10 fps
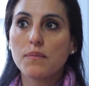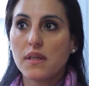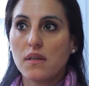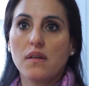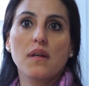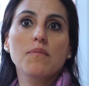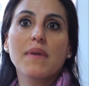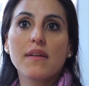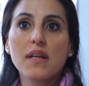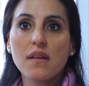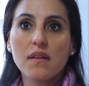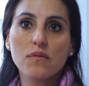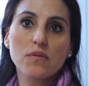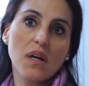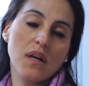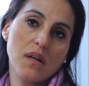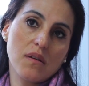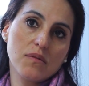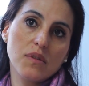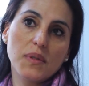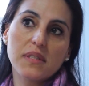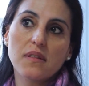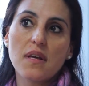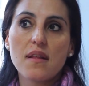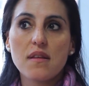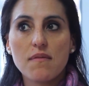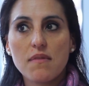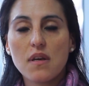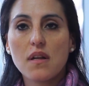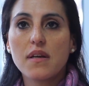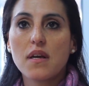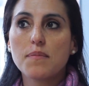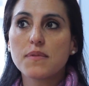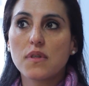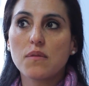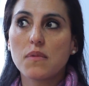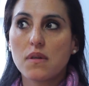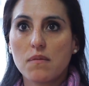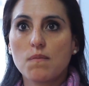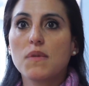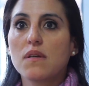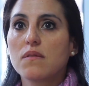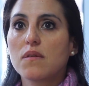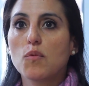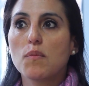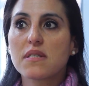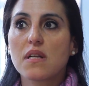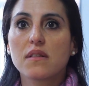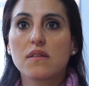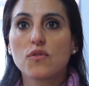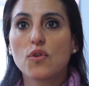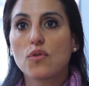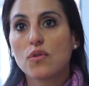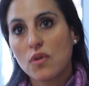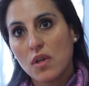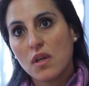vi en Madrid una universidad y vi el IEPS y me, llamó más la atención